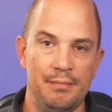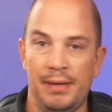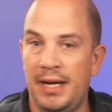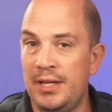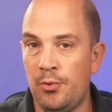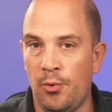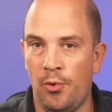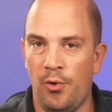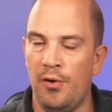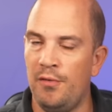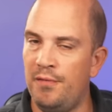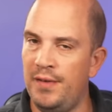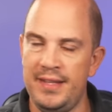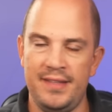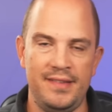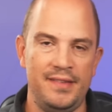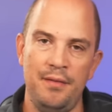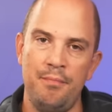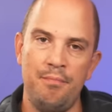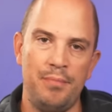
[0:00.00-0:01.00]
Bah non, en fait,
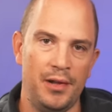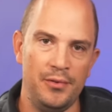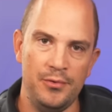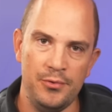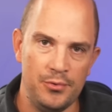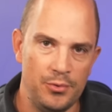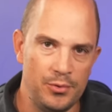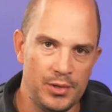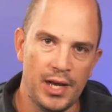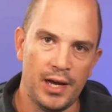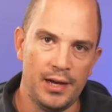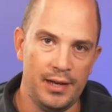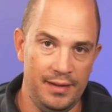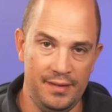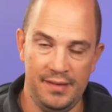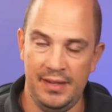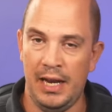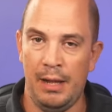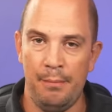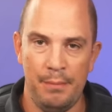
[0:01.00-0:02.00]
c'est pas du tout le cas, et
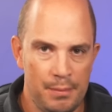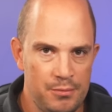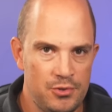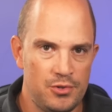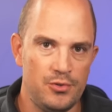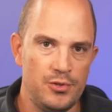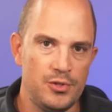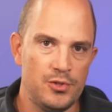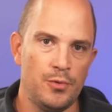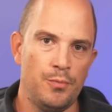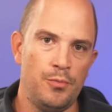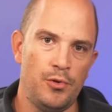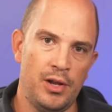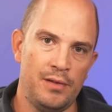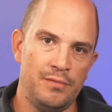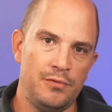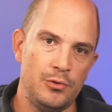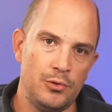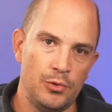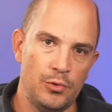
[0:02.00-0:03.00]
c'est la même chose que pour
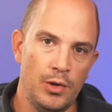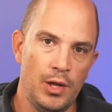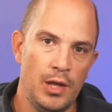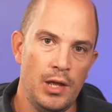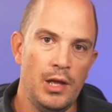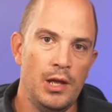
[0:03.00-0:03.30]
la photo.